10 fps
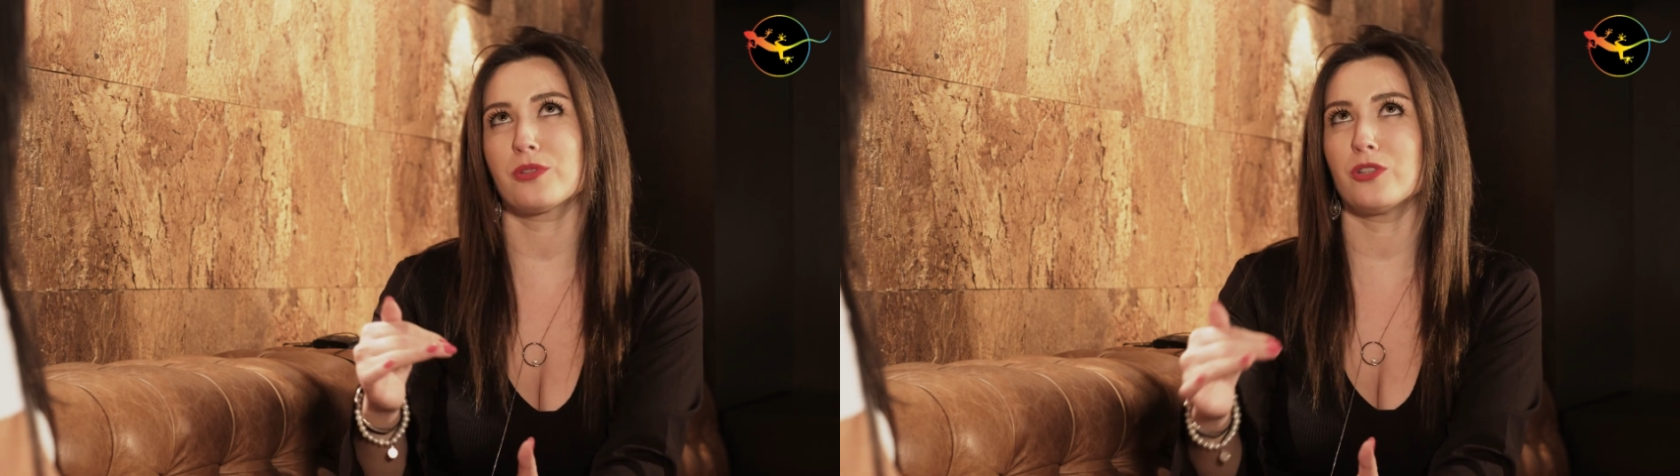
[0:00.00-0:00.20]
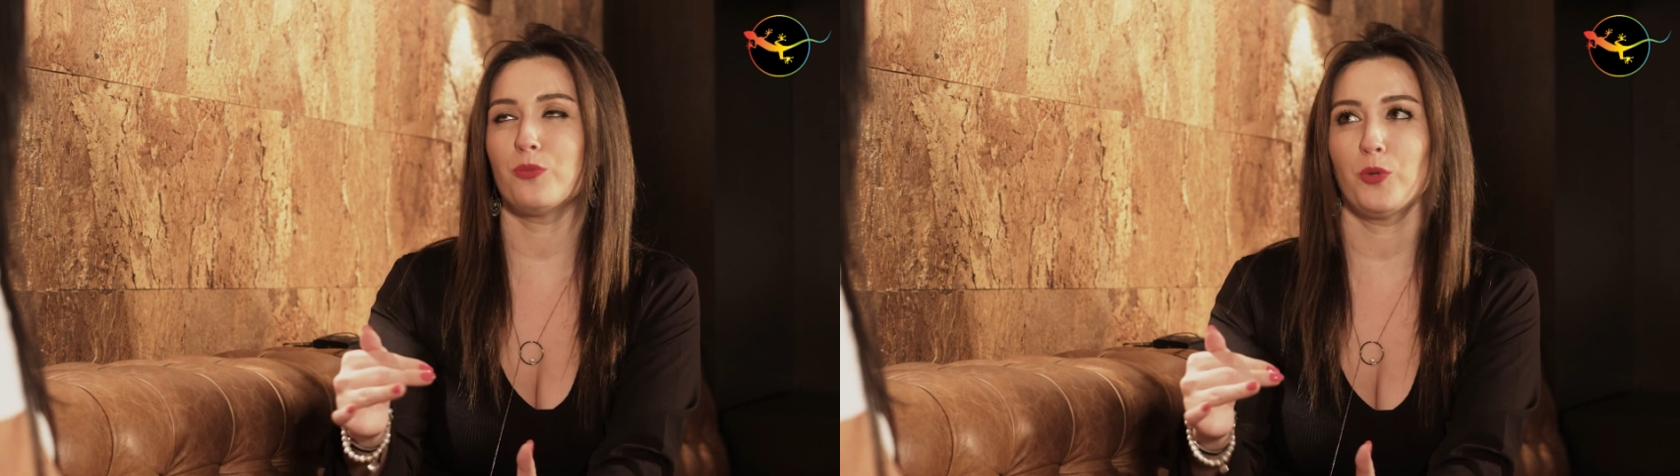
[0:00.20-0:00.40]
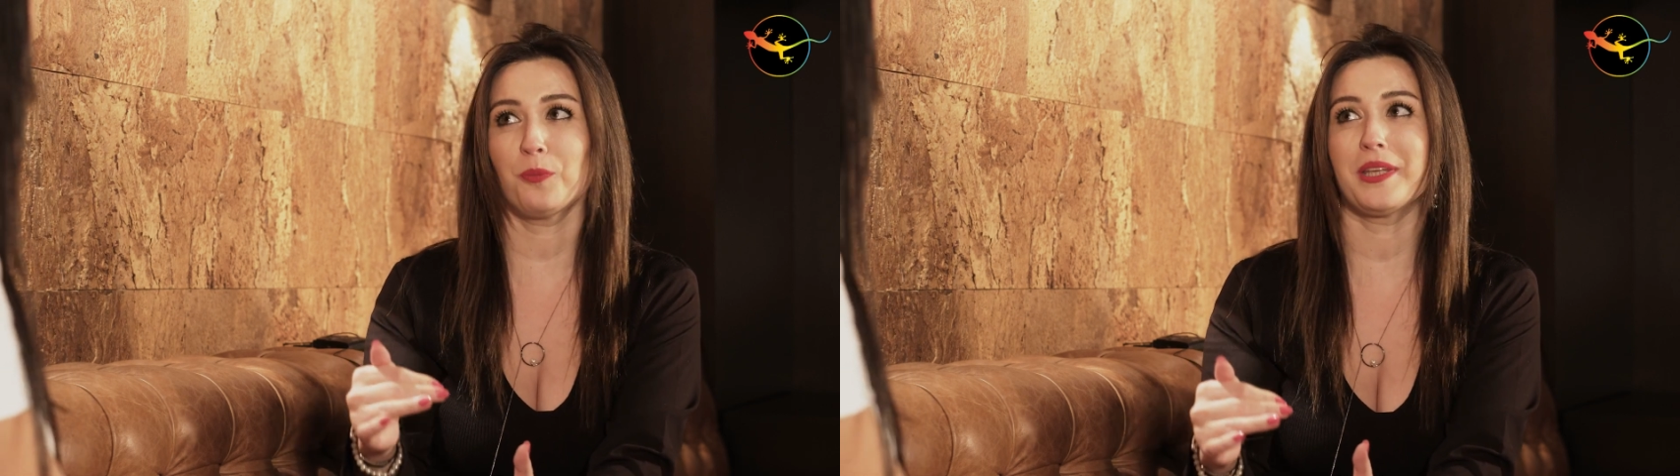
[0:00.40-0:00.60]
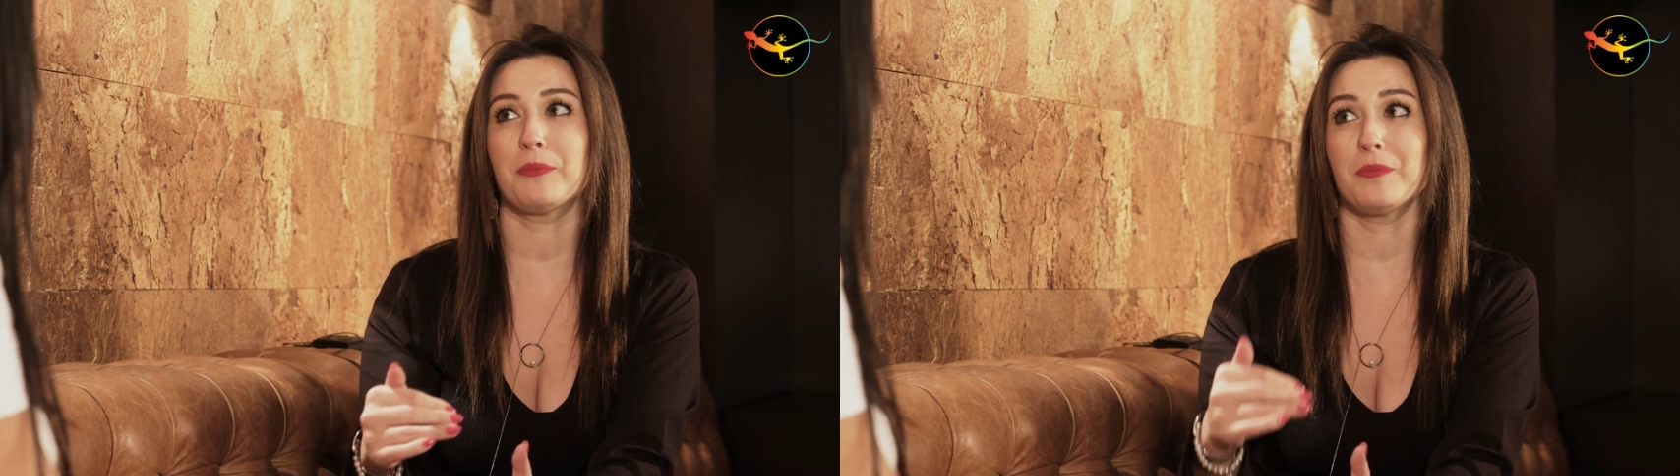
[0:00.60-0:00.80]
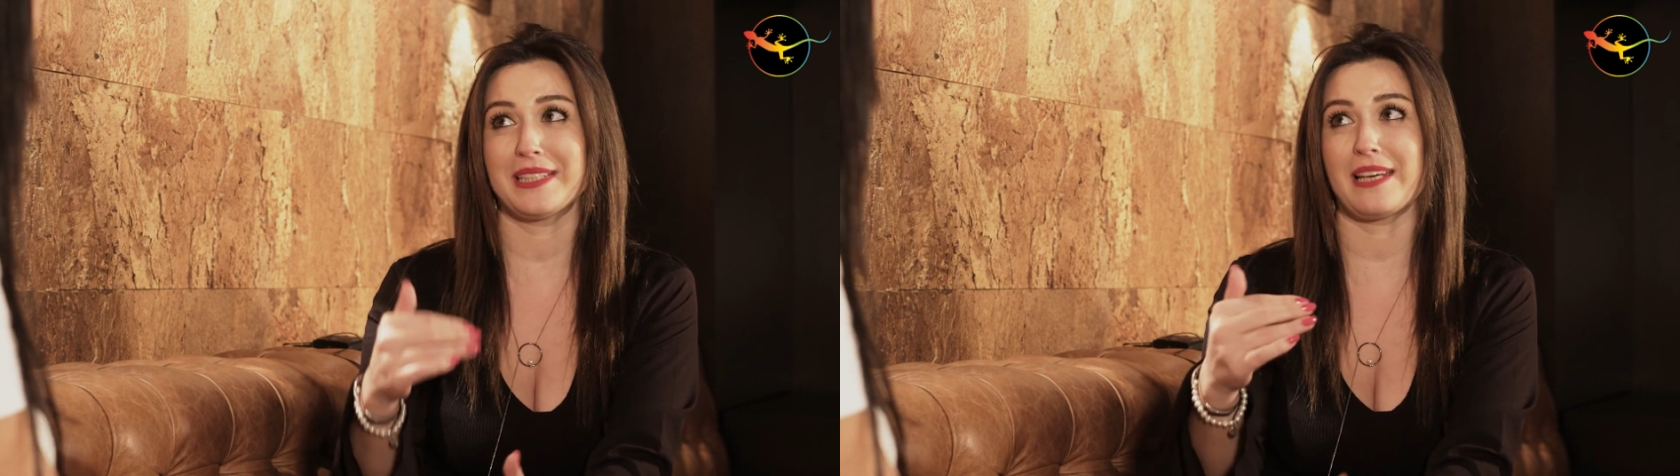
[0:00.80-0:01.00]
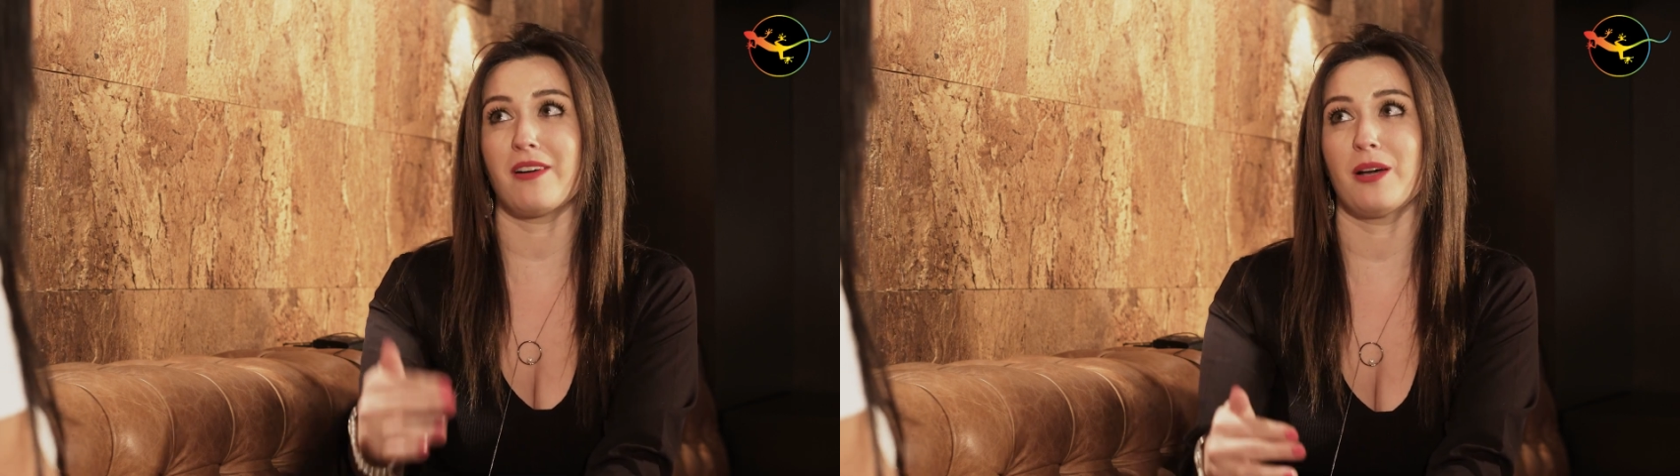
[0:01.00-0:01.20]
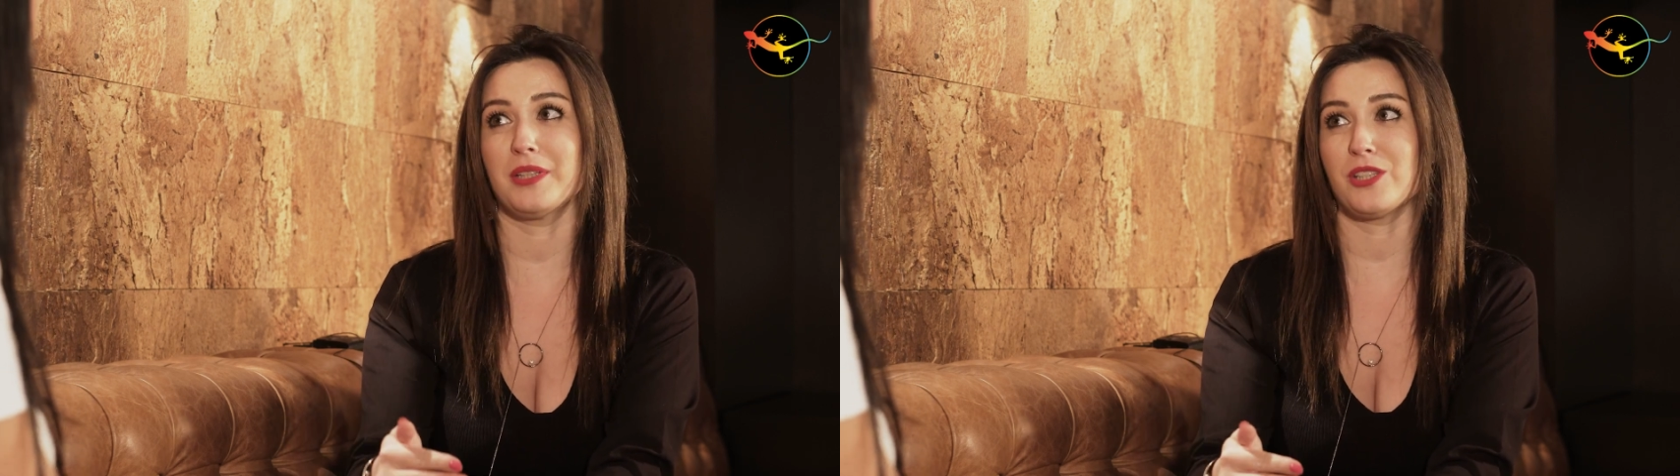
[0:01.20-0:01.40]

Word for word: slow pop gibi mi devam